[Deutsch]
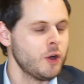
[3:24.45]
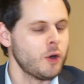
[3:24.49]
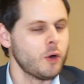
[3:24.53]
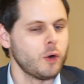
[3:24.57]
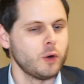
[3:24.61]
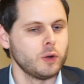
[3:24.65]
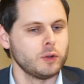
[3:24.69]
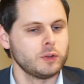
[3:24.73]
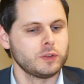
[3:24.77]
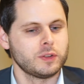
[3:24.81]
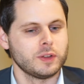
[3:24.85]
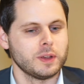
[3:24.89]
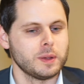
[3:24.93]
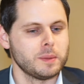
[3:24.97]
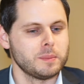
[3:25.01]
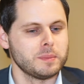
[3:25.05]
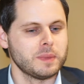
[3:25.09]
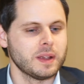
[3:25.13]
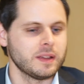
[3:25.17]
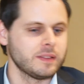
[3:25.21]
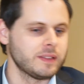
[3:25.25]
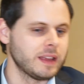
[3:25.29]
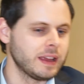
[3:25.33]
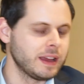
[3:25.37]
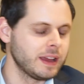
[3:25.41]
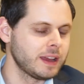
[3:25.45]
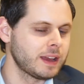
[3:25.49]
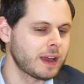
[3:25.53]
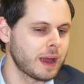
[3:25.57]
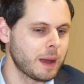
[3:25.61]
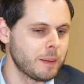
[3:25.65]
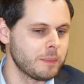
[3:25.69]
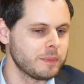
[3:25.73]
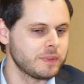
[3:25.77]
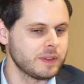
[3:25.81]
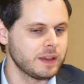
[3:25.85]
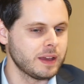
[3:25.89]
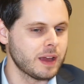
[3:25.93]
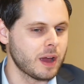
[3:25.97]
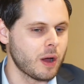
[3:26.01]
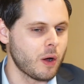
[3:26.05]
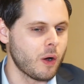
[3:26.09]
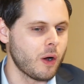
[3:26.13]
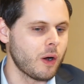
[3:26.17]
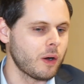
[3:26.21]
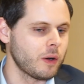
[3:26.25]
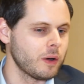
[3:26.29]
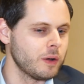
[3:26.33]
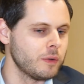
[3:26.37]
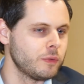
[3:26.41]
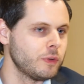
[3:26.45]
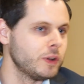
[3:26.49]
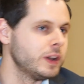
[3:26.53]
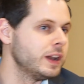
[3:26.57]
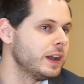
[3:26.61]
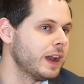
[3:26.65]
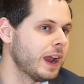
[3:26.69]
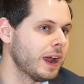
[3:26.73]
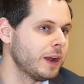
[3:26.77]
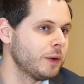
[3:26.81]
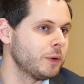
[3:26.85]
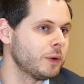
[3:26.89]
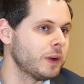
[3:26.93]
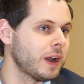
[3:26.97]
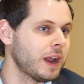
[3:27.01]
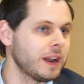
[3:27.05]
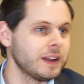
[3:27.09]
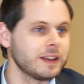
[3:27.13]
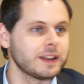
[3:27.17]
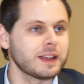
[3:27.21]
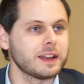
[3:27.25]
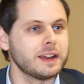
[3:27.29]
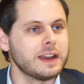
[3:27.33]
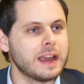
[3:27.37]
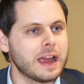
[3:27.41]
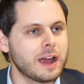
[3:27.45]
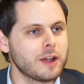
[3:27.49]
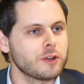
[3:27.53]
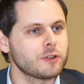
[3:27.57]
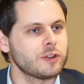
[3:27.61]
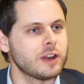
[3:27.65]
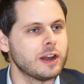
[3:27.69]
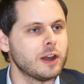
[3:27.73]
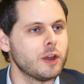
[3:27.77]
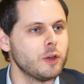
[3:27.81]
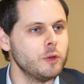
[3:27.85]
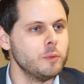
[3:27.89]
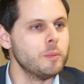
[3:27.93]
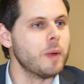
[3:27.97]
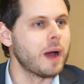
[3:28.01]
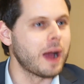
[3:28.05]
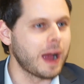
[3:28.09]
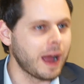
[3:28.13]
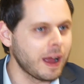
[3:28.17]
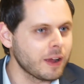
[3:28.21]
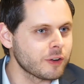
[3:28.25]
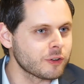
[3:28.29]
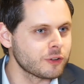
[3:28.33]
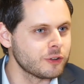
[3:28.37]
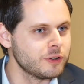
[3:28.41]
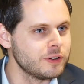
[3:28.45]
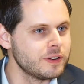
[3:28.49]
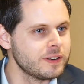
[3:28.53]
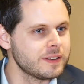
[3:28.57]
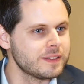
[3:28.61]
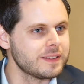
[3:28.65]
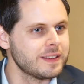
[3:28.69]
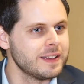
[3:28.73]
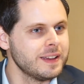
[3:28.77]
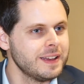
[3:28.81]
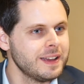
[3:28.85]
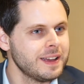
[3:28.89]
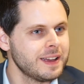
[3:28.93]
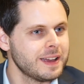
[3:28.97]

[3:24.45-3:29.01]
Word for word: Und ähm, das, denke ich, kam sicher auch äh, für den einen oder anderen Hersteller überraschend,